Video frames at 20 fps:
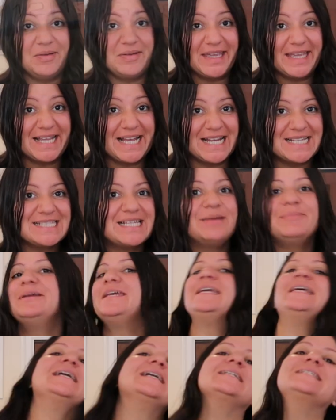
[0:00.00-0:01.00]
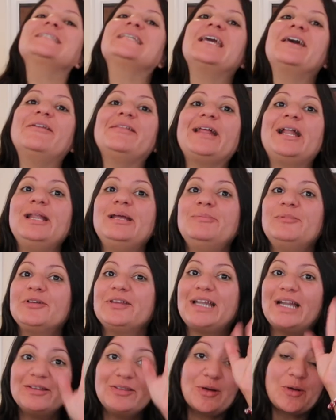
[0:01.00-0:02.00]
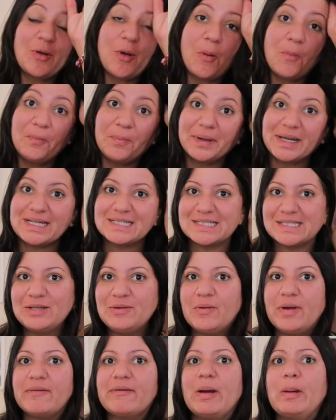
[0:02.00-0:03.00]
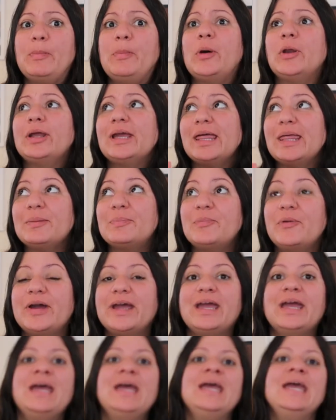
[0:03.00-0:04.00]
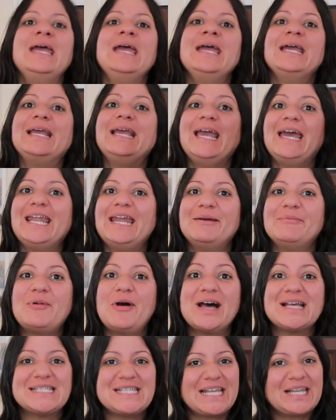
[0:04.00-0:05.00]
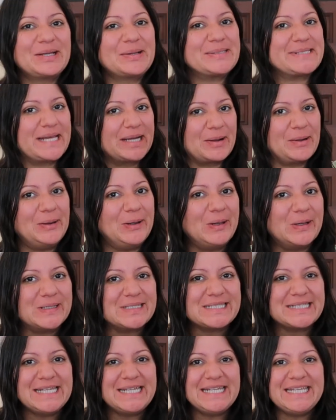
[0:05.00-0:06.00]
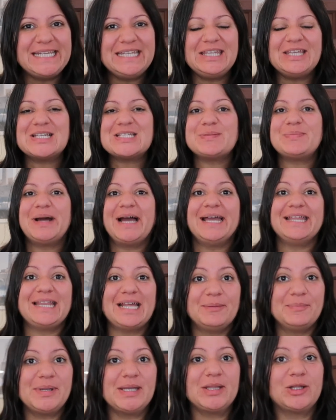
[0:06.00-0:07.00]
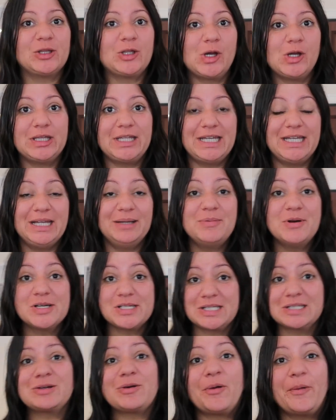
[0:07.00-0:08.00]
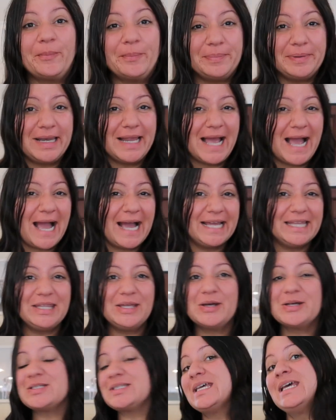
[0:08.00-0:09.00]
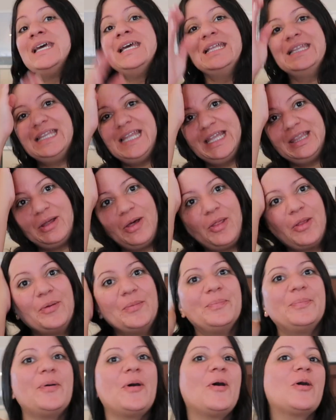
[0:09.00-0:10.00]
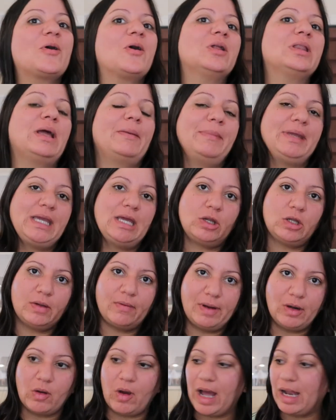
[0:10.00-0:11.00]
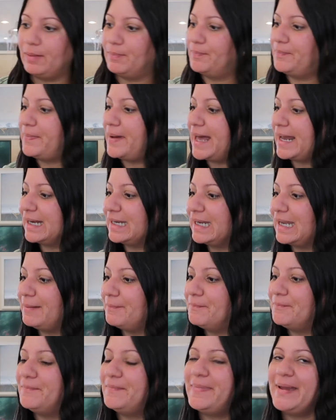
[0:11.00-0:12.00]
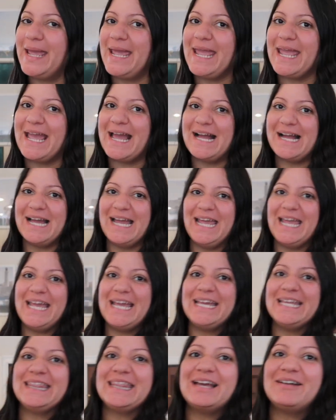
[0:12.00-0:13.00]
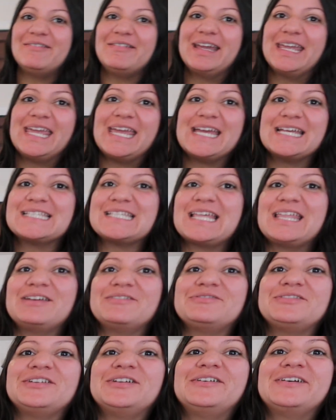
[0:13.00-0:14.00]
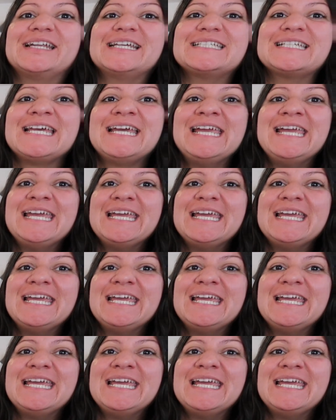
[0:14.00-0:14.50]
en casa, amigas. Quiero estarle mostrando compras nuevas porque después queremos hacer cosas con los niños. Van a estar viendo todo. Tenemos cumpleaños, de todo un poco. También quiero llevarlos al parque. Vean esta belleza de flores